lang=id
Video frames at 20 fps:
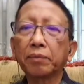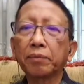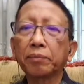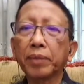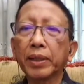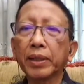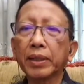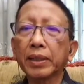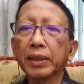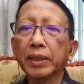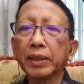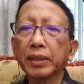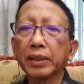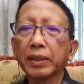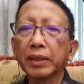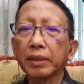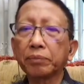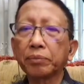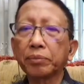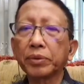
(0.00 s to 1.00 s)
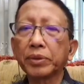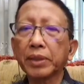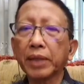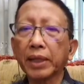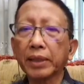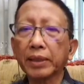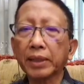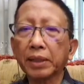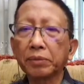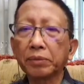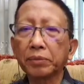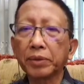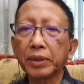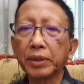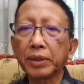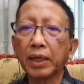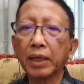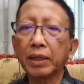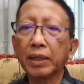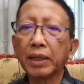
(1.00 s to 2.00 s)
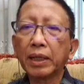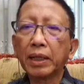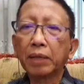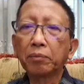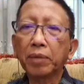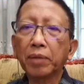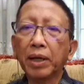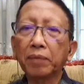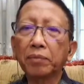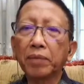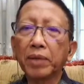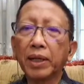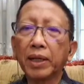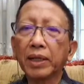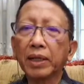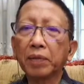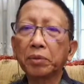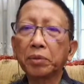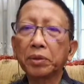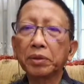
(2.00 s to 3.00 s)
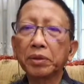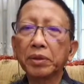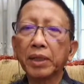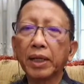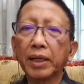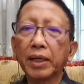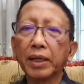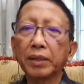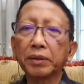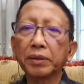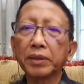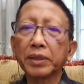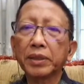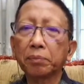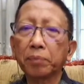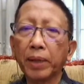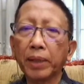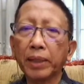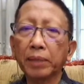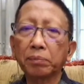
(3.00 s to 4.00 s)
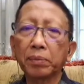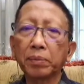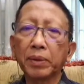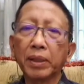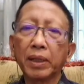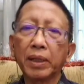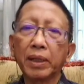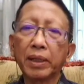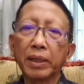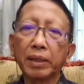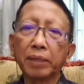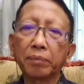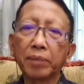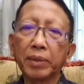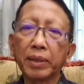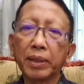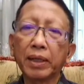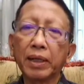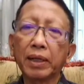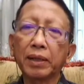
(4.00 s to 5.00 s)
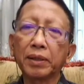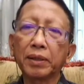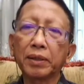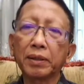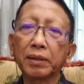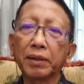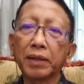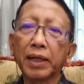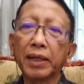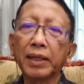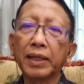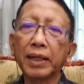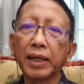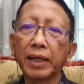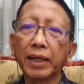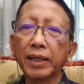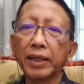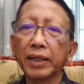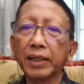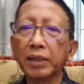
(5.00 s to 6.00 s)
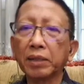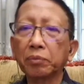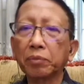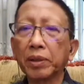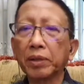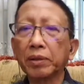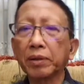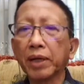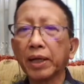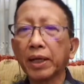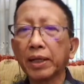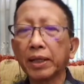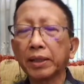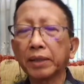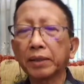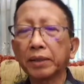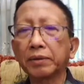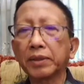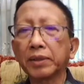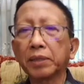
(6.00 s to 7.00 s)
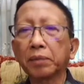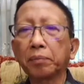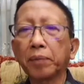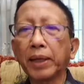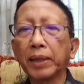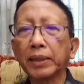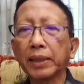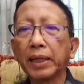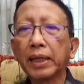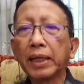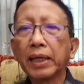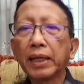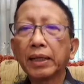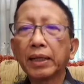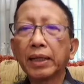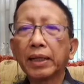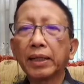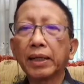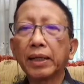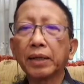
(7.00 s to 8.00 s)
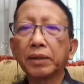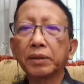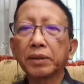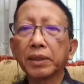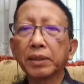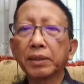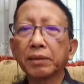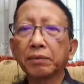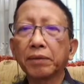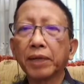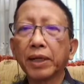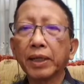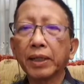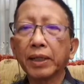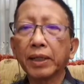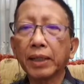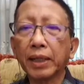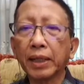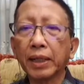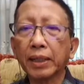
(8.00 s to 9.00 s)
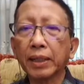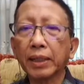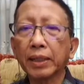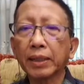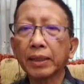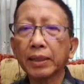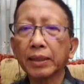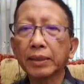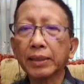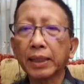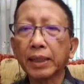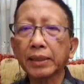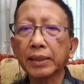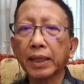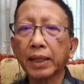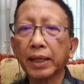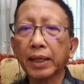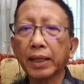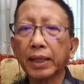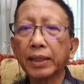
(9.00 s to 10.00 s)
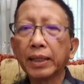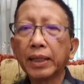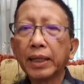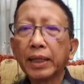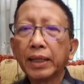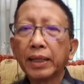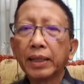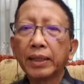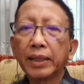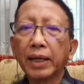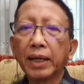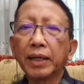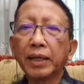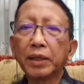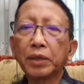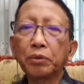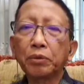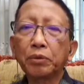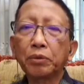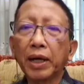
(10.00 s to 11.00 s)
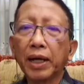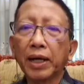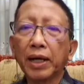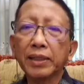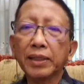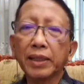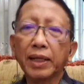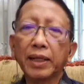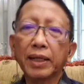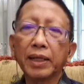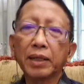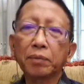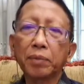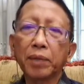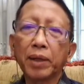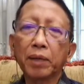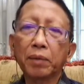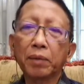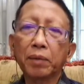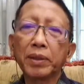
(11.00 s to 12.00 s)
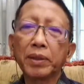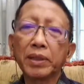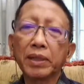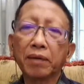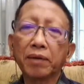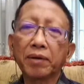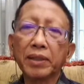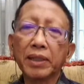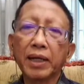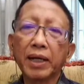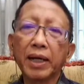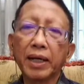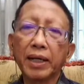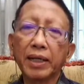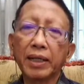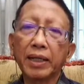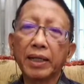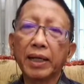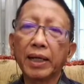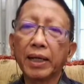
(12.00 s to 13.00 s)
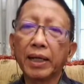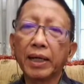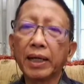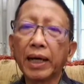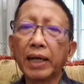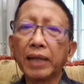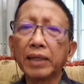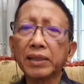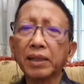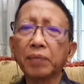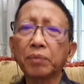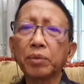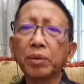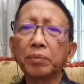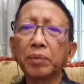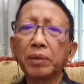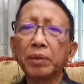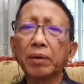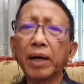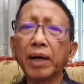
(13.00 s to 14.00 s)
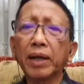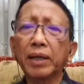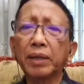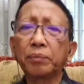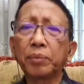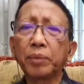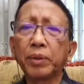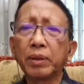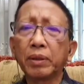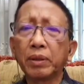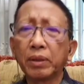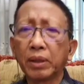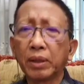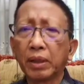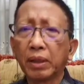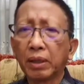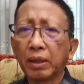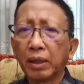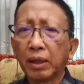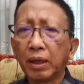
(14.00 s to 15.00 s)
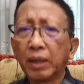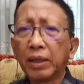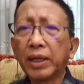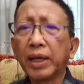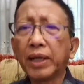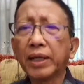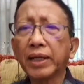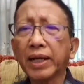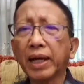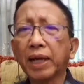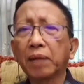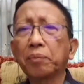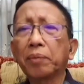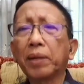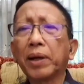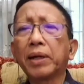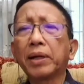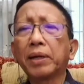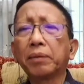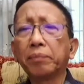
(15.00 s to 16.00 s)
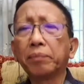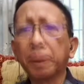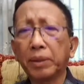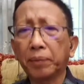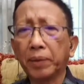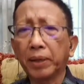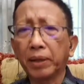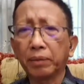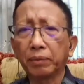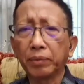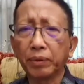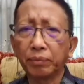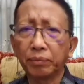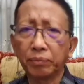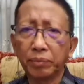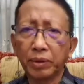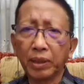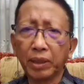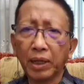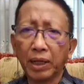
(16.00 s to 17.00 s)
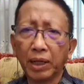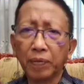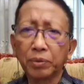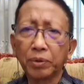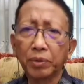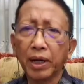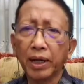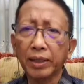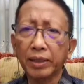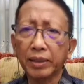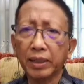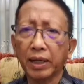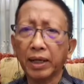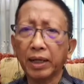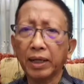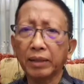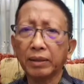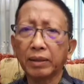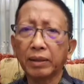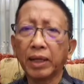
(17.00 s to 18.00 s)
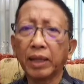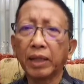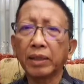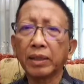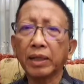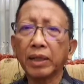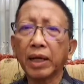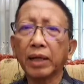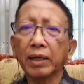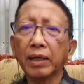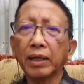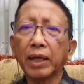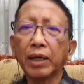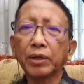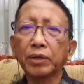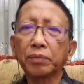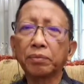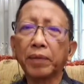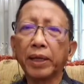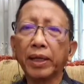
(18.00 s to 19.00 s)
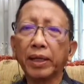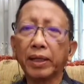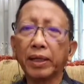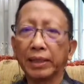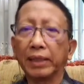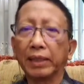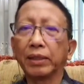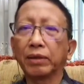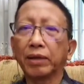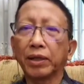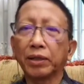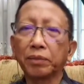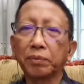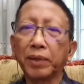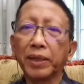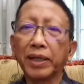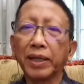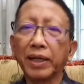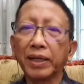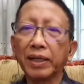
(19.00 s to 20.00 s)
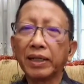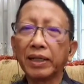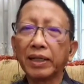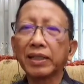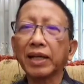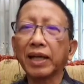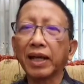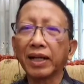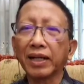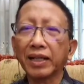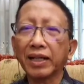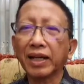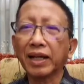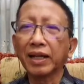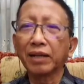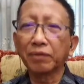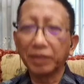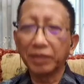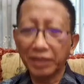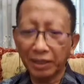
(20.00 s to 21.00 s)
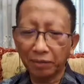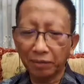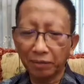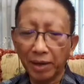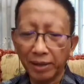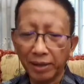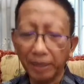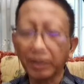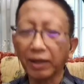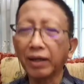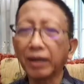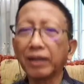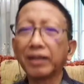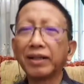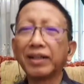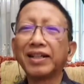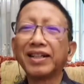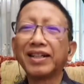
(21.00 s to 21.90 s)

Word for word: sampai ke pusat, kemudian pengambilan keputusan harus cepat, eh, penggelontoran dana yang diperlukan harus cepat, dan harus sesuai eh, sasaran. Yang kedua alasan dari Pak Gubernur Jawa Tengah adalah hari Sabtu Minggu kan libur. Yeah. Nah ini kan pandemi, pandemi tinggal buka aja kan. Nanti kan harus bayar, tentu harus bayar. Sekali lagi kan duitnya banyak